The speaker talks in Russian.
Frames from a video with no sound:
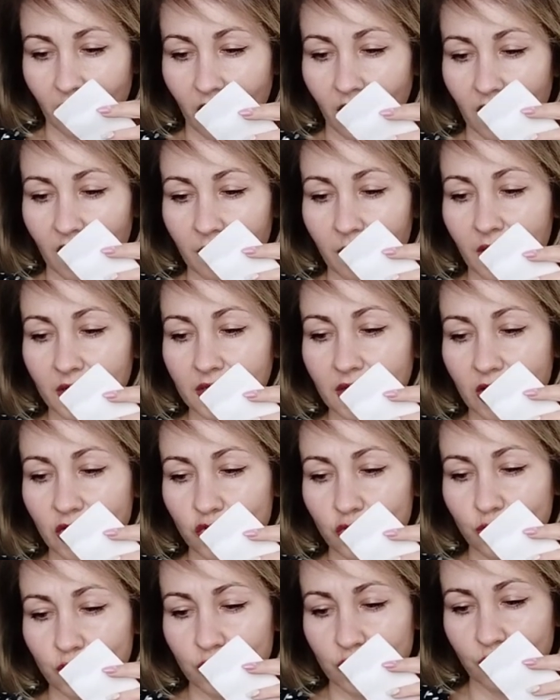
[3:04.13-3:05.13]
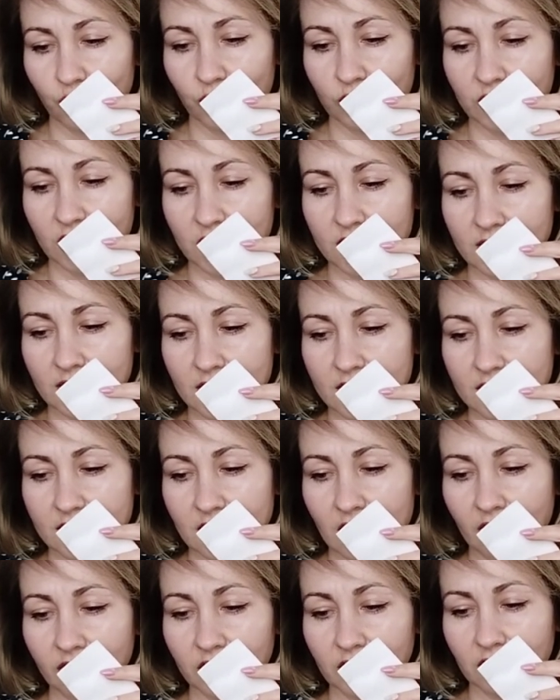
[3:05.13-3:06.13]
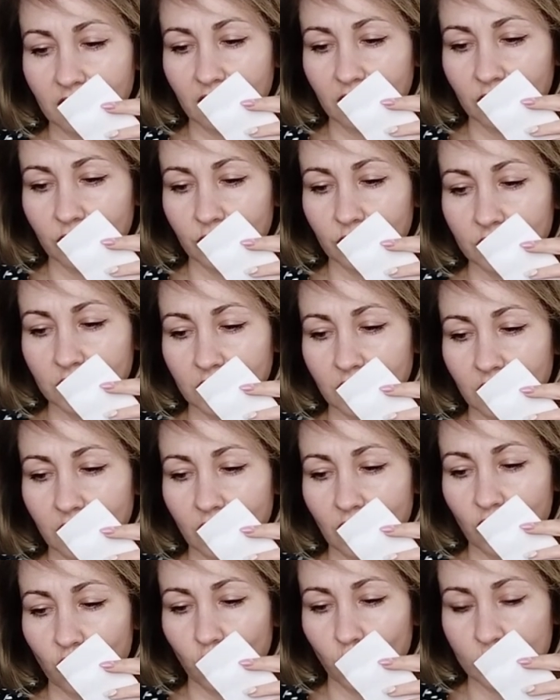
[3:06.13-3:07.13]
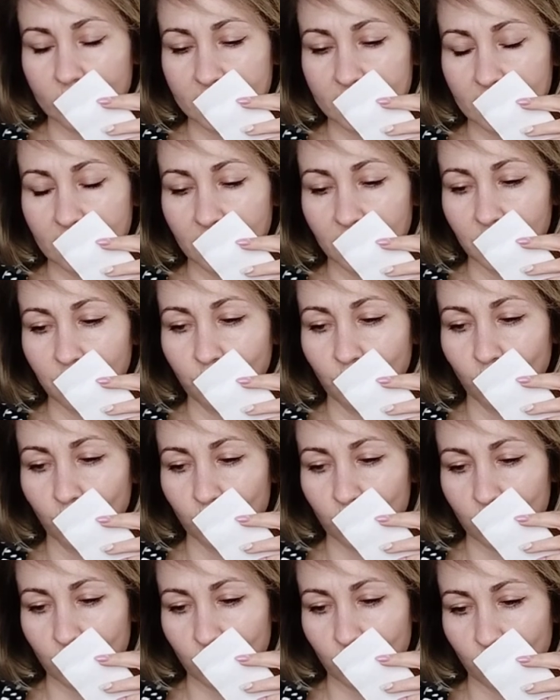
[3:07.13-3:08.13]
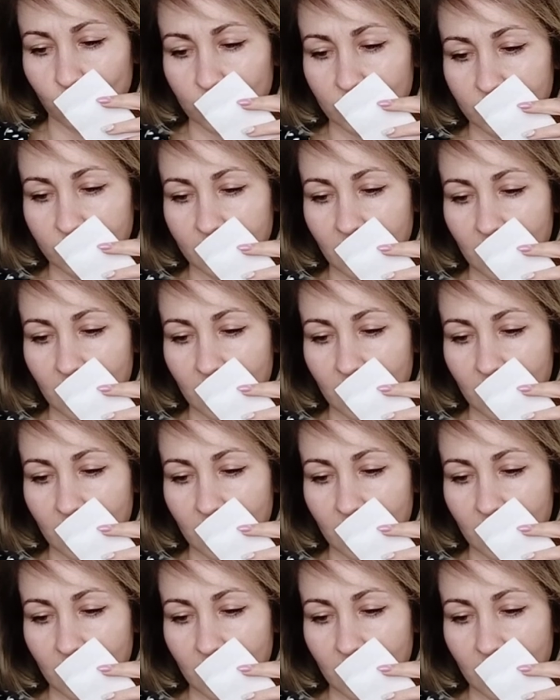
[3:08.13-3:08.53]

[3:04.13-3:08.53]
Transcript: Аромат я чувствую. Здесь есть явно какой-то роза и мускус.